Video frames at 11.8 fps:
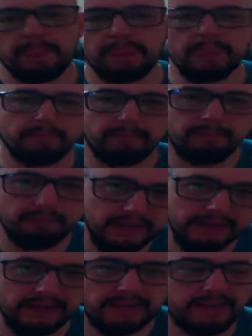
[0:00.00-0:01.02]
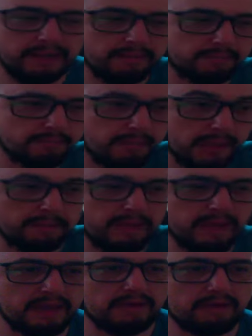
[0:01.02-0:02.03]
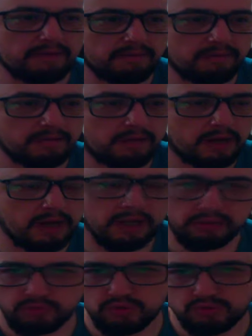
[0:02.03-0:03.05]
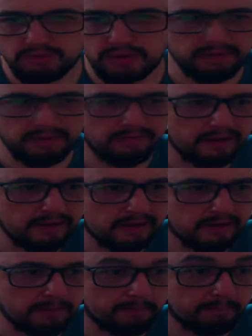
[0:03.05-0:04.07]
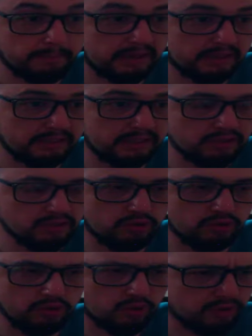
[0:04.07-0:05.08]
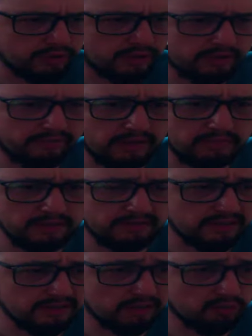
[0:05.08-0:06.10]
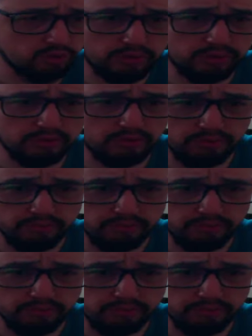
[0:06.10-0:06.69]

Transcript: mana yani MP 600 MP veren balıklar çıkıyor. Onları farm atarken kullanıyorum.